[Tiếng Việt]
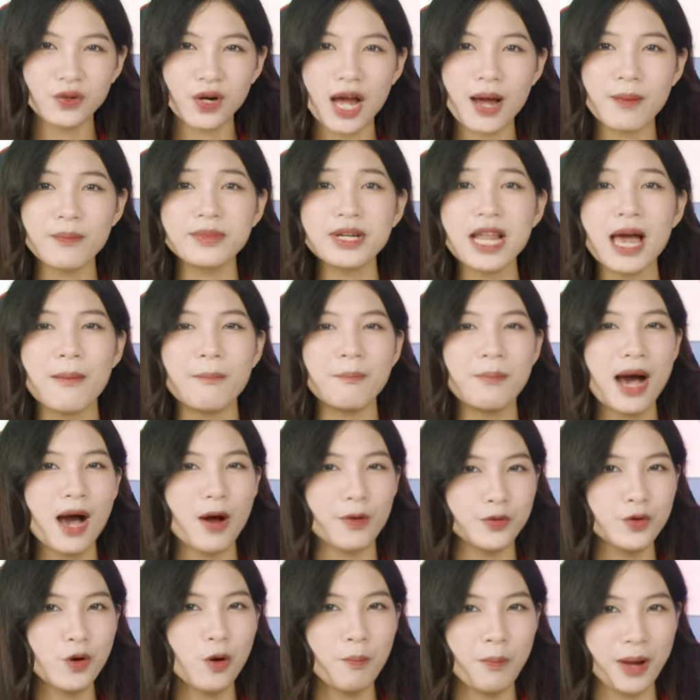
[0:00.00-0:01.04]
Gram đảm
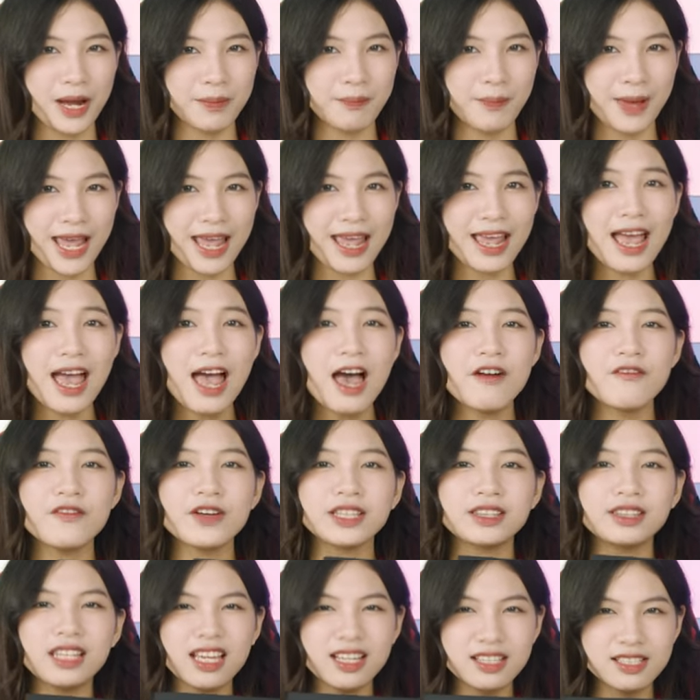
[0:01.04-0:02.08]
bảo độ mạnh mẽ
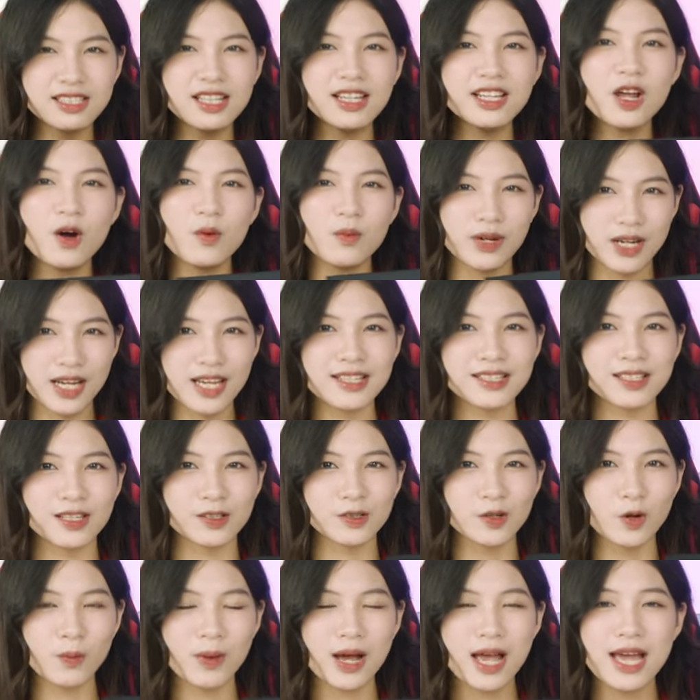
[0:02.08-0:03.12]
và tính di động khi sử
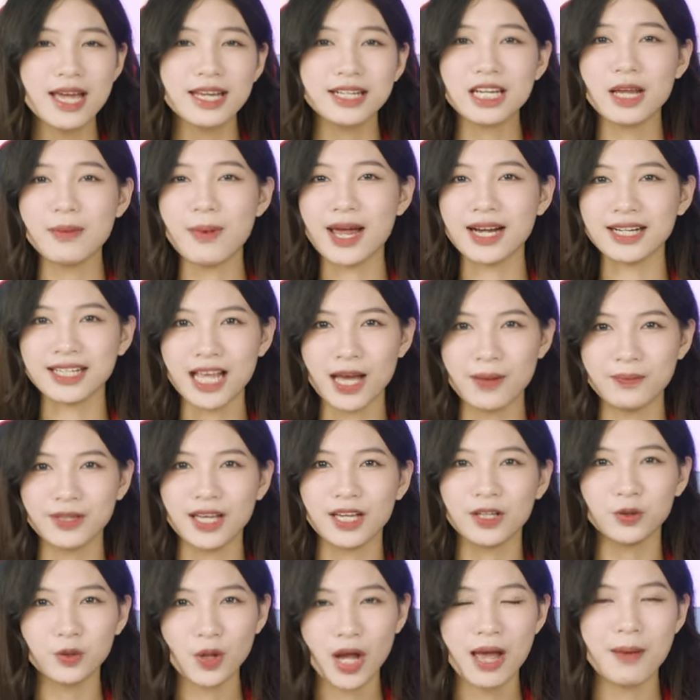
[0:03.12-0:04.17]
dụng để bạn cảm
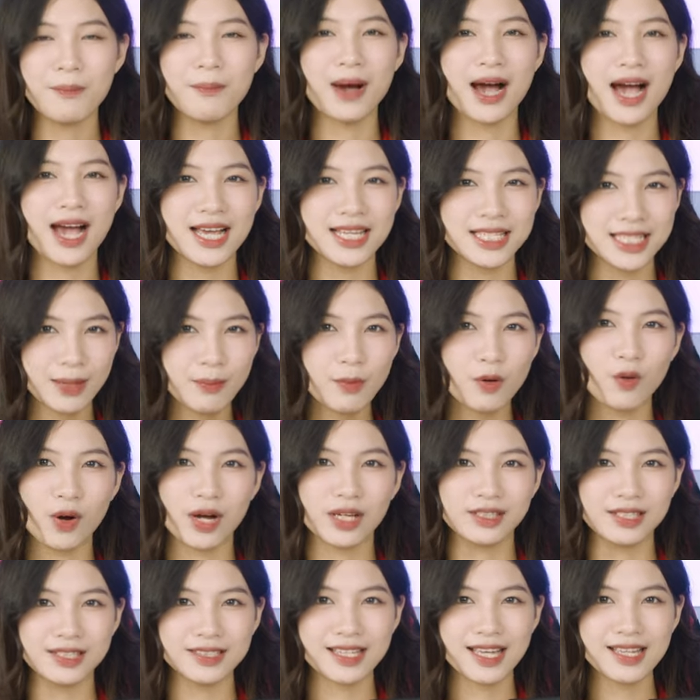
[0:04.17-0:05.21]
thấy thoải mái trong một
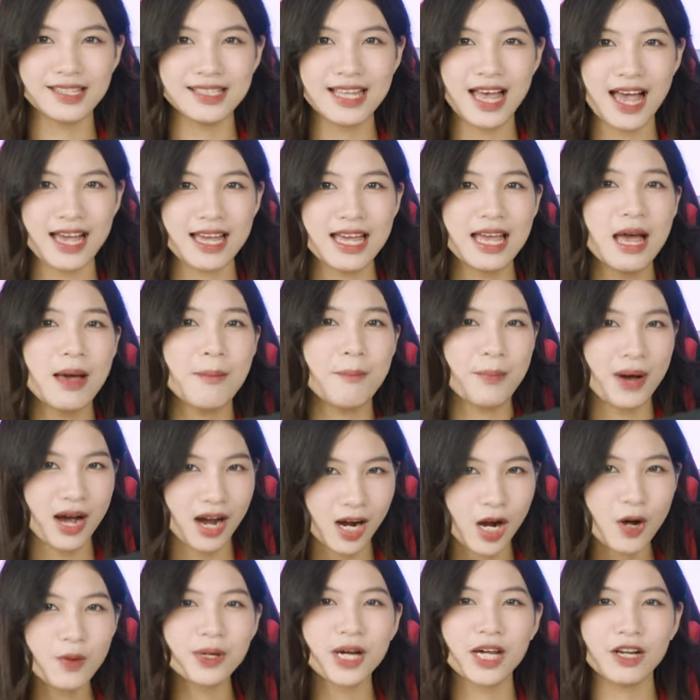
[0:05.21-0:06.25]
khoảng thời gian dài mà
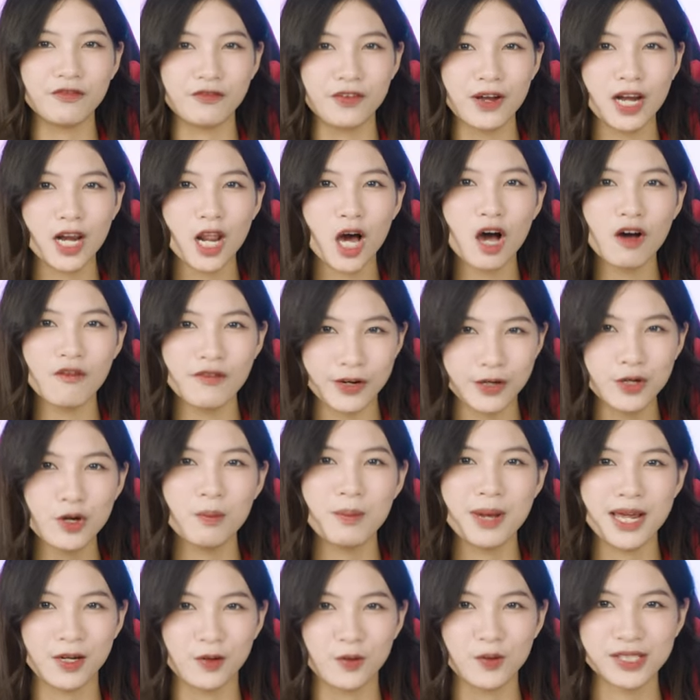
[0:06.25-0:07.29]
không cần phải lo về độ
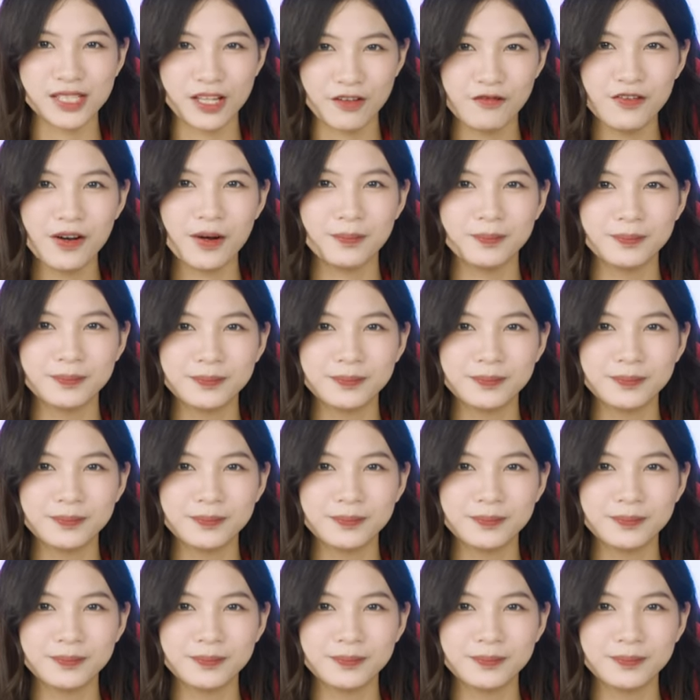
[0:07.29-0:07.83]
bền của sản phẩm.